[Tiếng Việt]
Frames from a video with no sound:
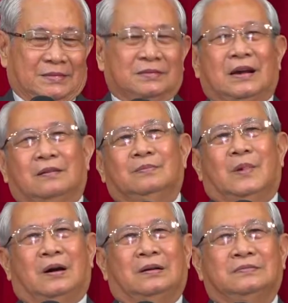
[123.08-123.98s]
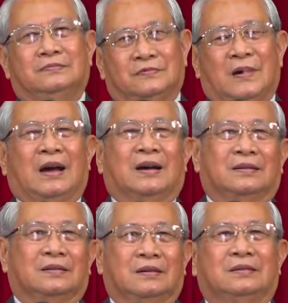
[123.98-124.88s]
nó gắn bó
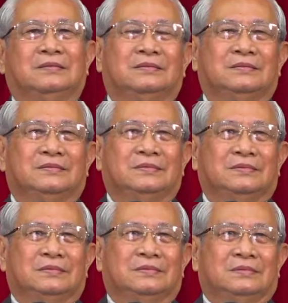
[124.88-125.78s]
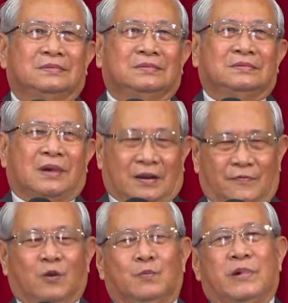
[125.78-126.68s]
và nó
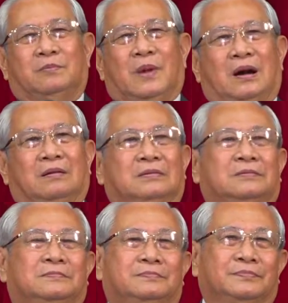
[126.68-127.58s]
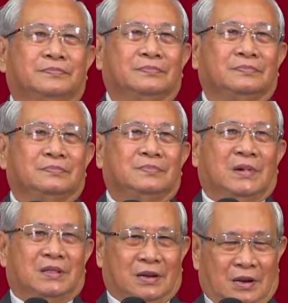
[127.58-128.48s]
hạnh phúc biết bao.
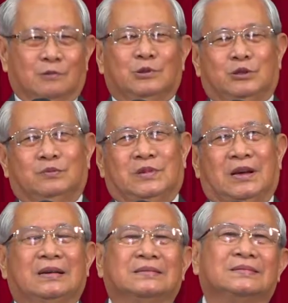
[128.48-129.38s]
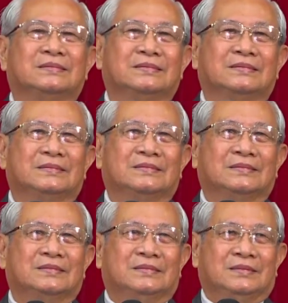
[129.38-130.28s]
Mà từ lâu chúng ta
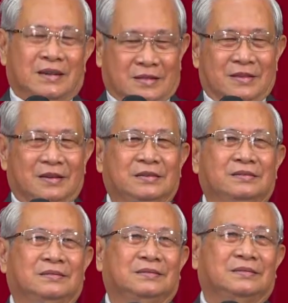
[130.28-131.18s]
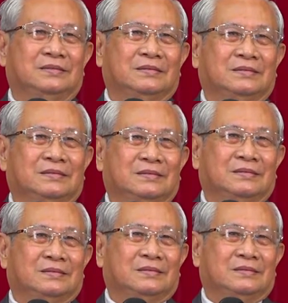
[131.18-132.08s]
hình như
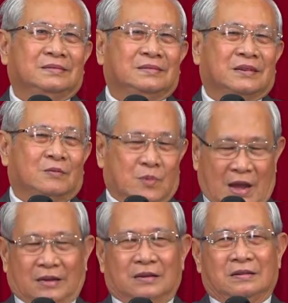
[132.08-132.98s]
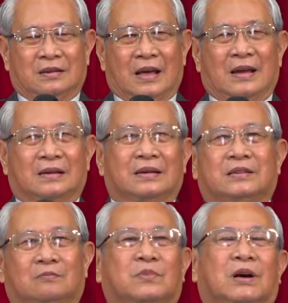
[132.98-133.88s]
không đặt nó là
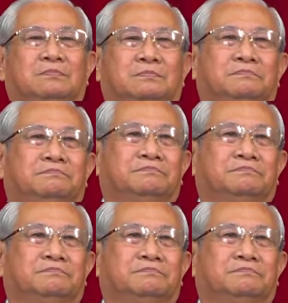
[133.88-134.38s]
cái trọng tâm.